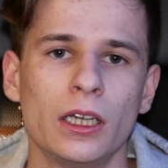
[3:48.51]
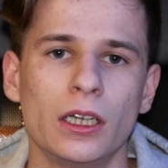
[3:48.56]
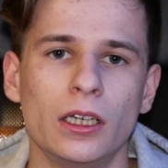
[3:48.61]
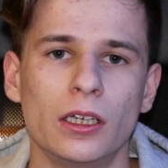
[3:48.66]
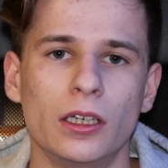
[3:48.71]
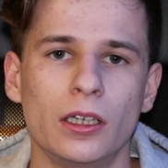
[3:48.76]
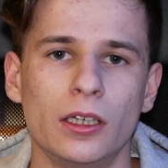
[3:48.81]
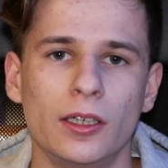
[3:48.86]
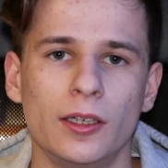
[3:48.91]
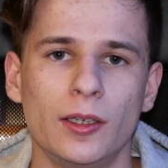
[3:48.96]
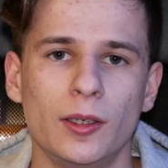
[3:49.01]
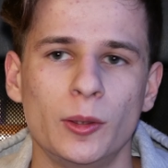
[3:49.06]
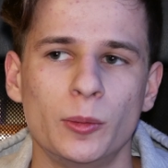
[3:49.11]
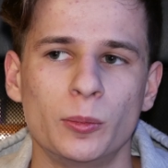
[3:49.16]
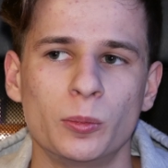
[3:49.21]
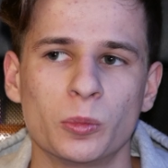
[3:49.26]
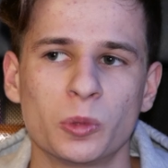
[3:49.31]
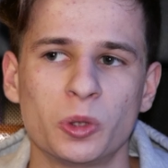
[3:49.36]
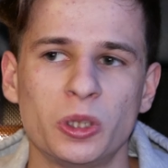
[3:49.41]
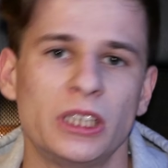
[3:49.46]

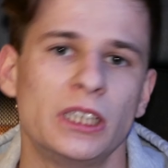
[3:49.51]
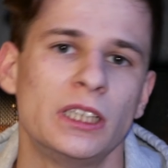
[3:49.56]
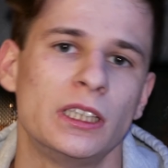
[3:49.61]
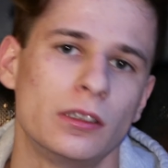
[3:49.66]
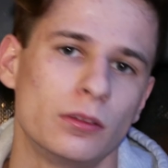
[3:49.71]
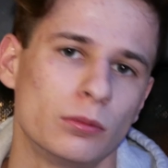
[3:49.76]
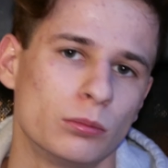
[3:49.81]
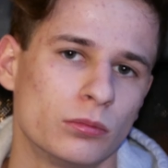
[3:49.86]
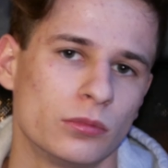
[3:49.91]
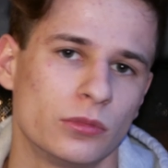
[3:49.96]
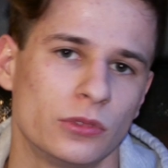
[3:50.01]
ehm, quindi